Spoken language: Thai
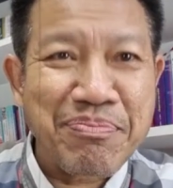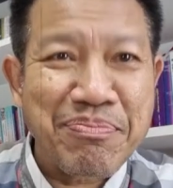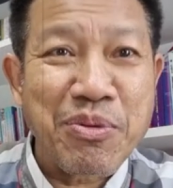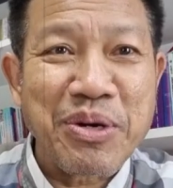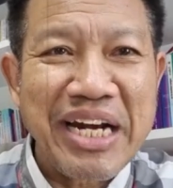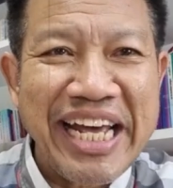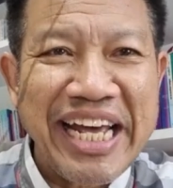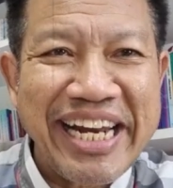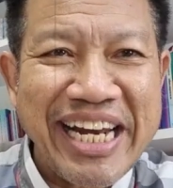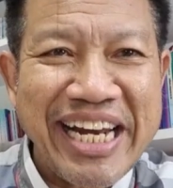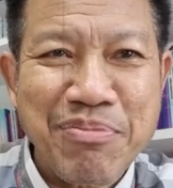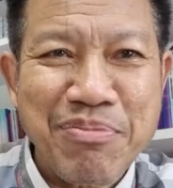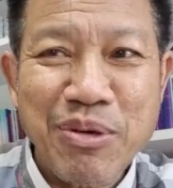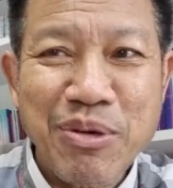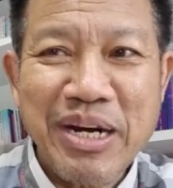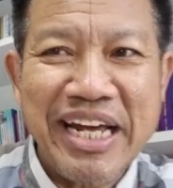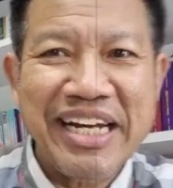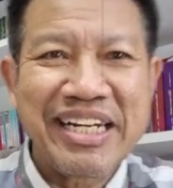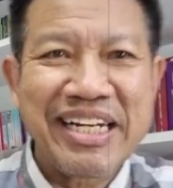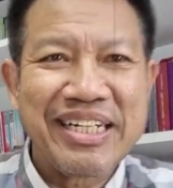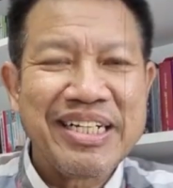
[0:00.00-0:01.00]
พูดเล่นนะพู
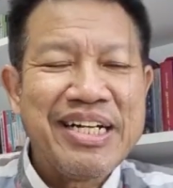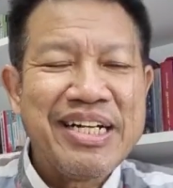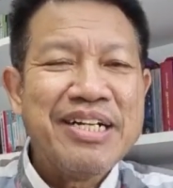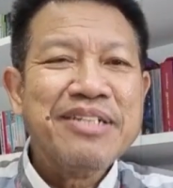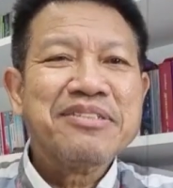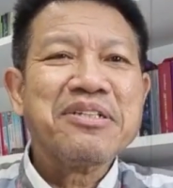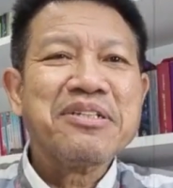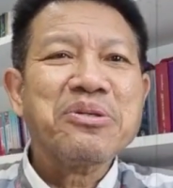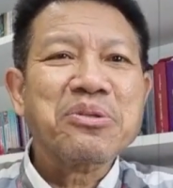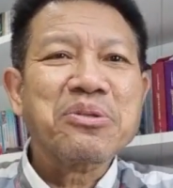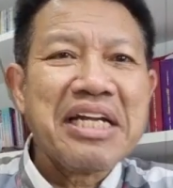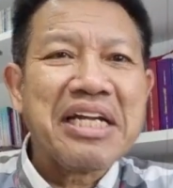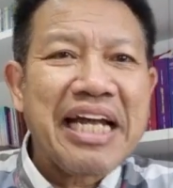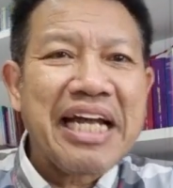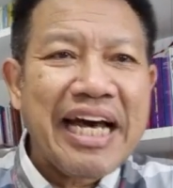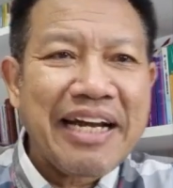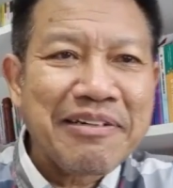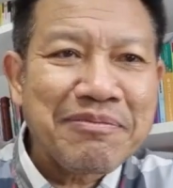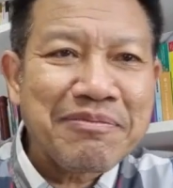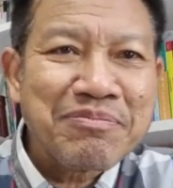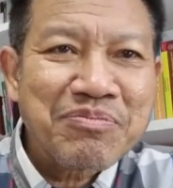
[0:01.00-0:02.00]
ดเล่นสนุกส
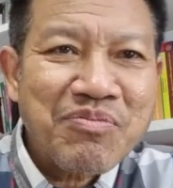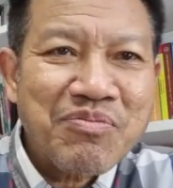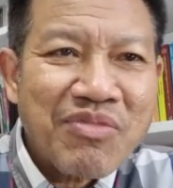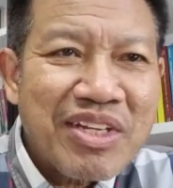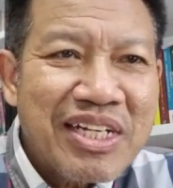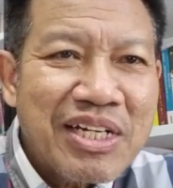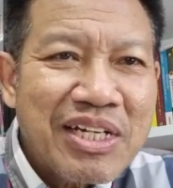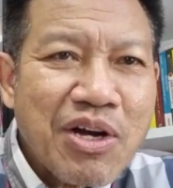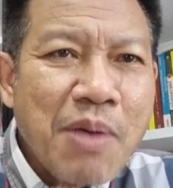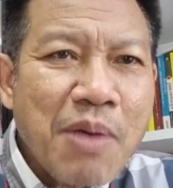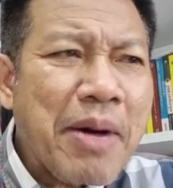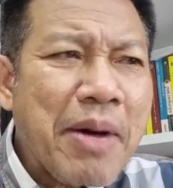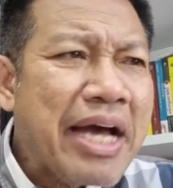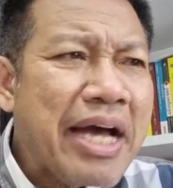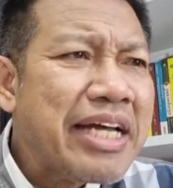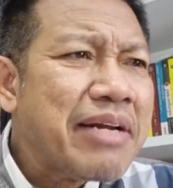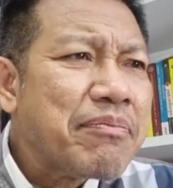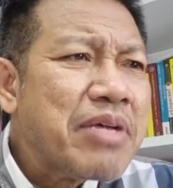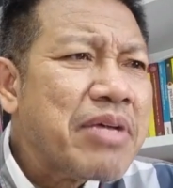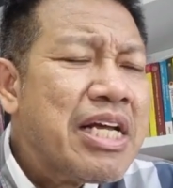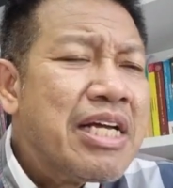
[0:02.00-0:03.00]
นานก็ไป
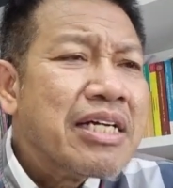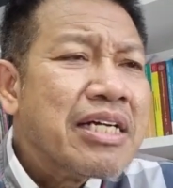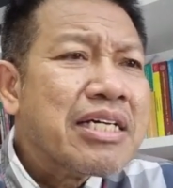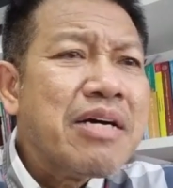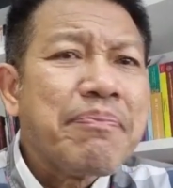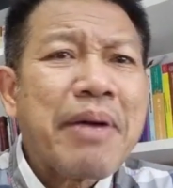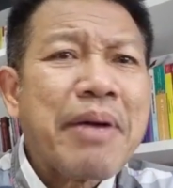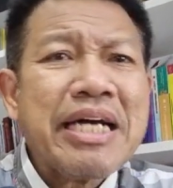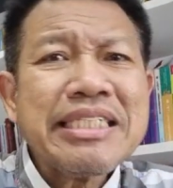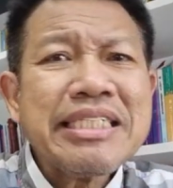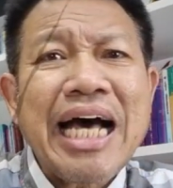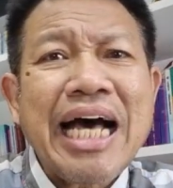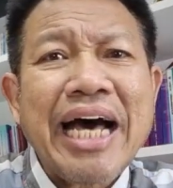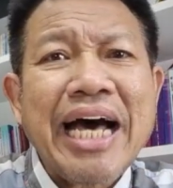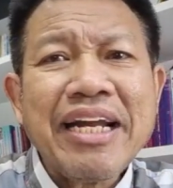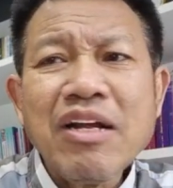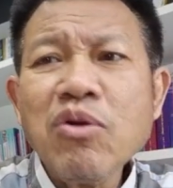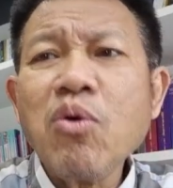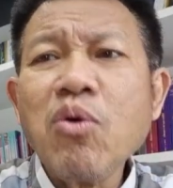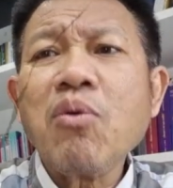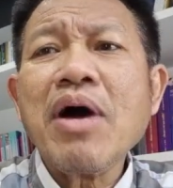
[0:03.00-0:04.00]
คือไปศาล
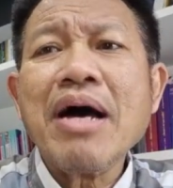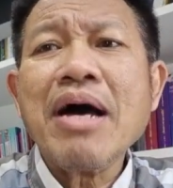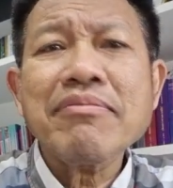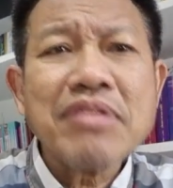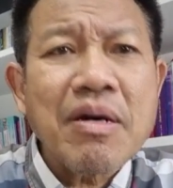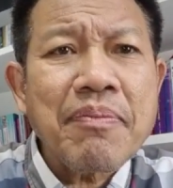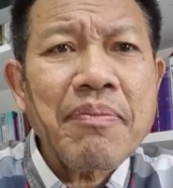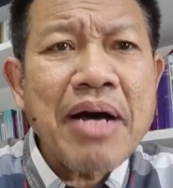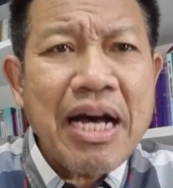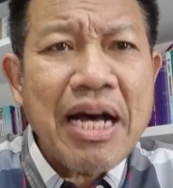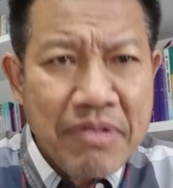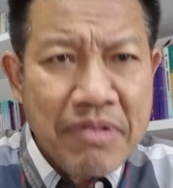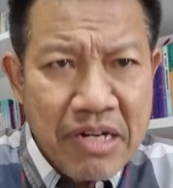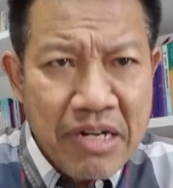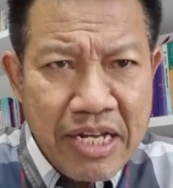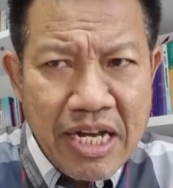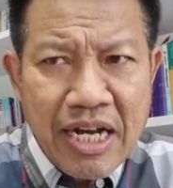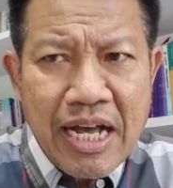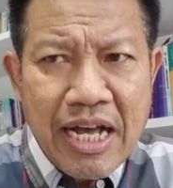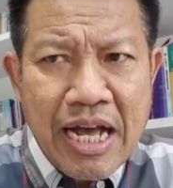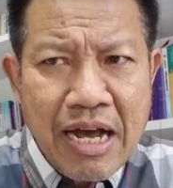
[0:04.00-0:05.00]
เนี่ยลูกความก็พาไป
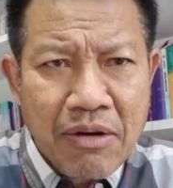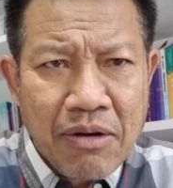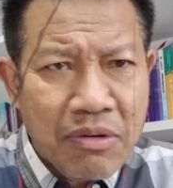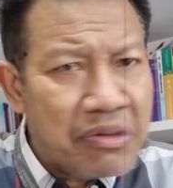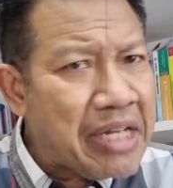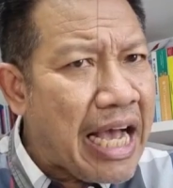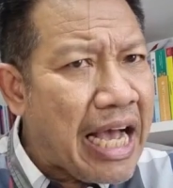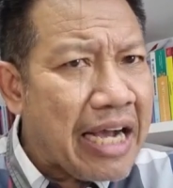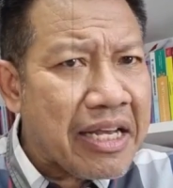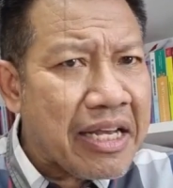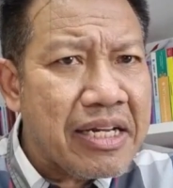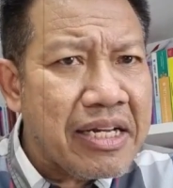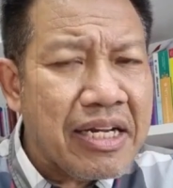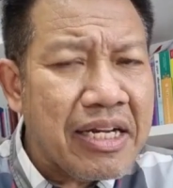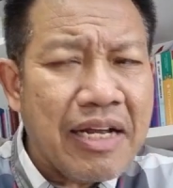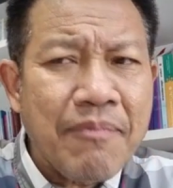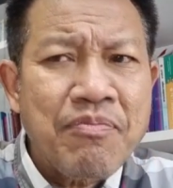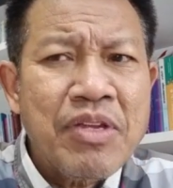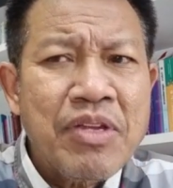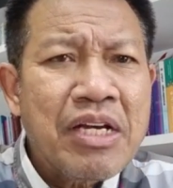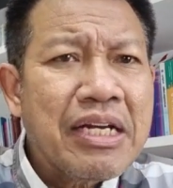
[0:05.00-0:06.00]
เลี้ยงข้าวเราอยากกิน
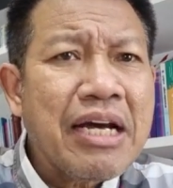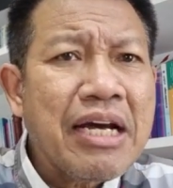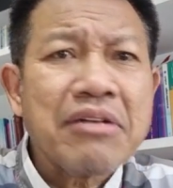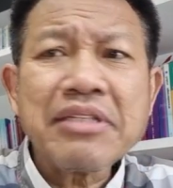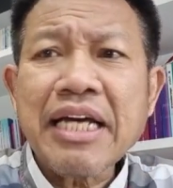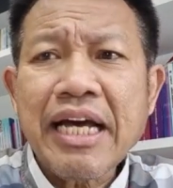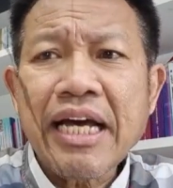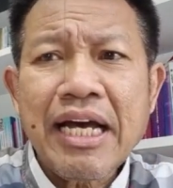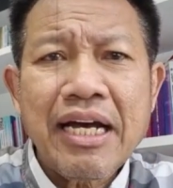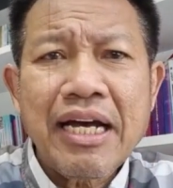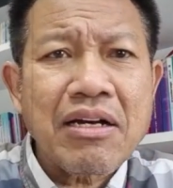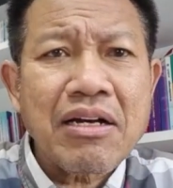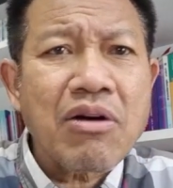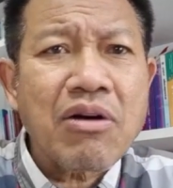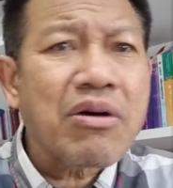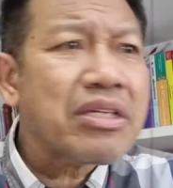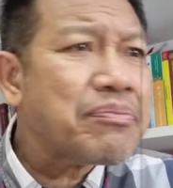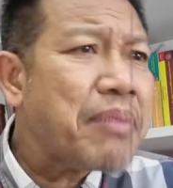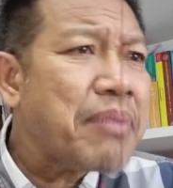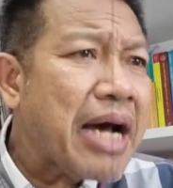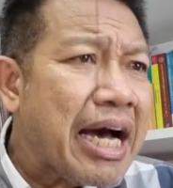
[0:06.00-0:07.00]
นะแล้วแต่เขา
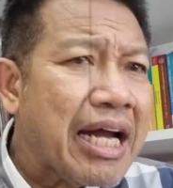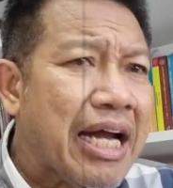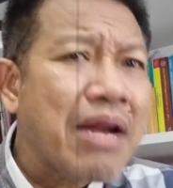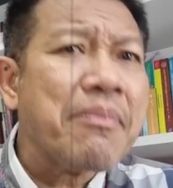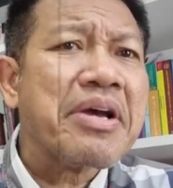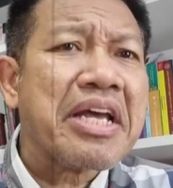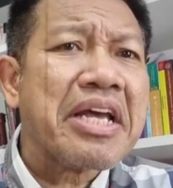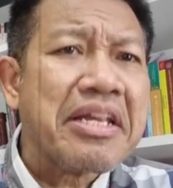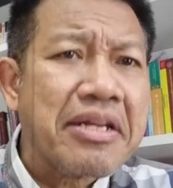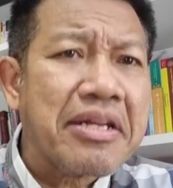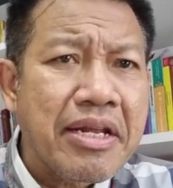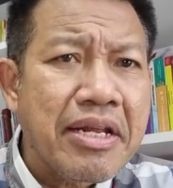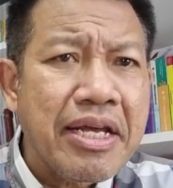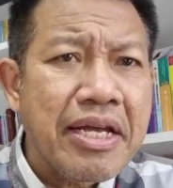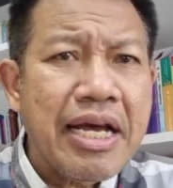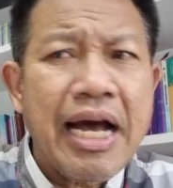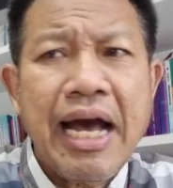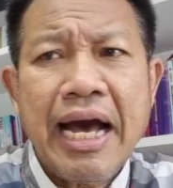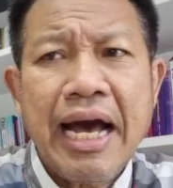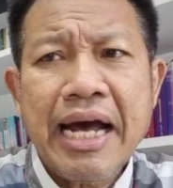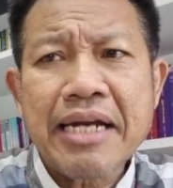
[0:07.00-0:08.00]
ก็พาเราไปกิน
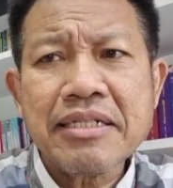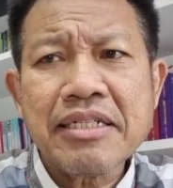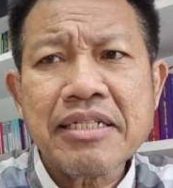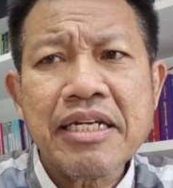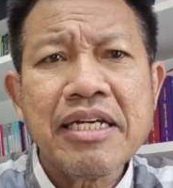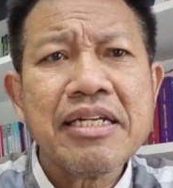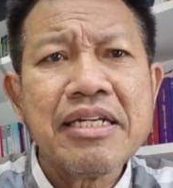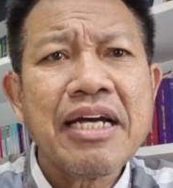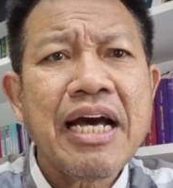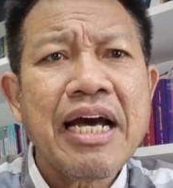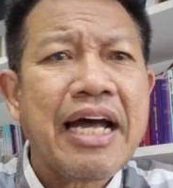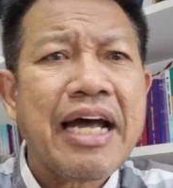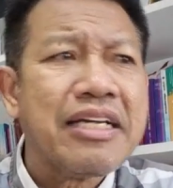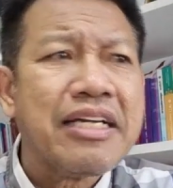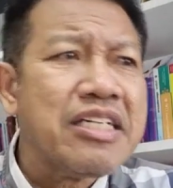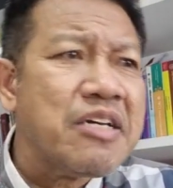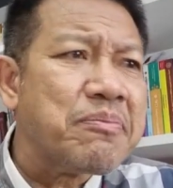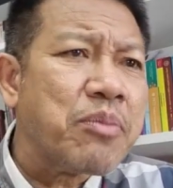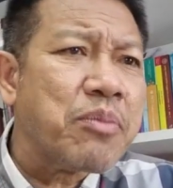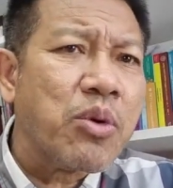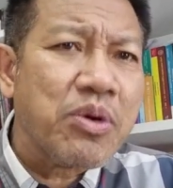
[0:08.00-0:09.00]
ดีๆอาหารจีนอาหาร
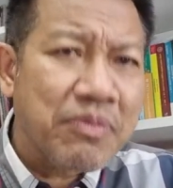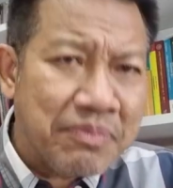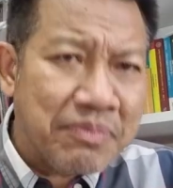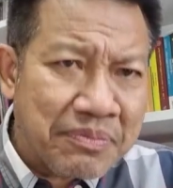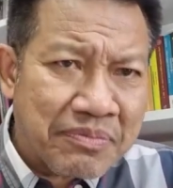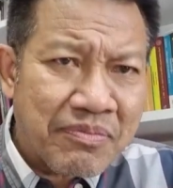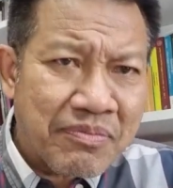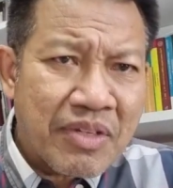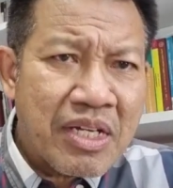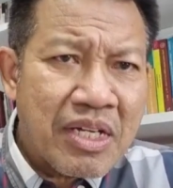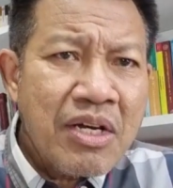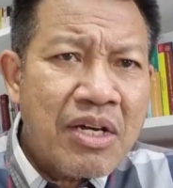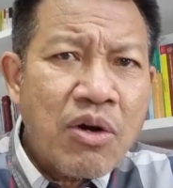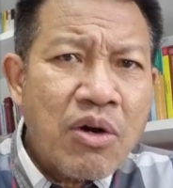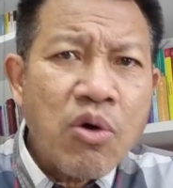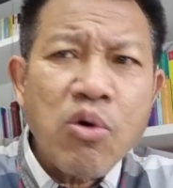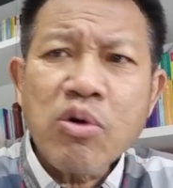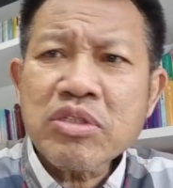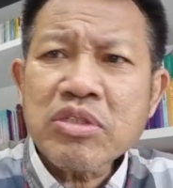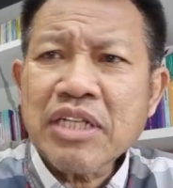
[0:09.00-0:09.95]
ญี่ปุ่นหู